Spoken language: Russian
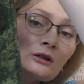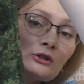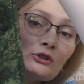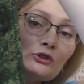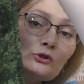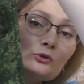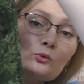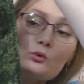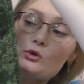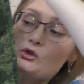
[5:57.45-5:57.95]

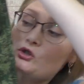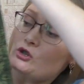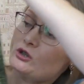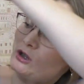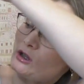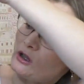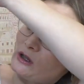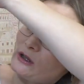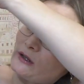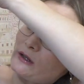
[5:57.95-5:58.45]
Не очень
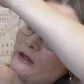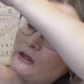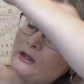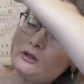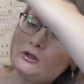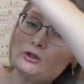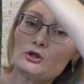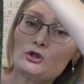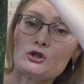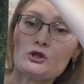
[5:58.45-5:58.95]
такие
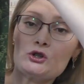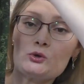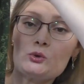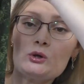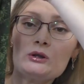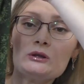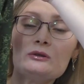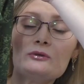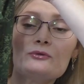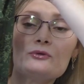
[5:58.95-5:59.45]
длинные
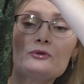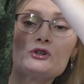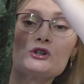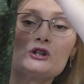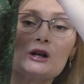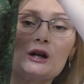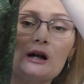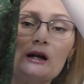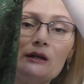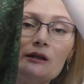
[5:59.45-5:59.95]
шорты,
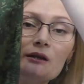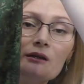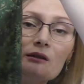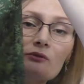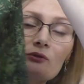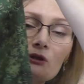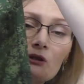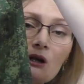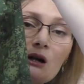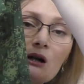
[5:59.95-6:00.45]
выше
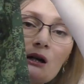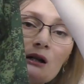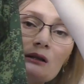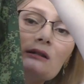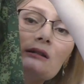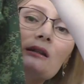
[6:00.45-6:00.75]
колена, вот как раз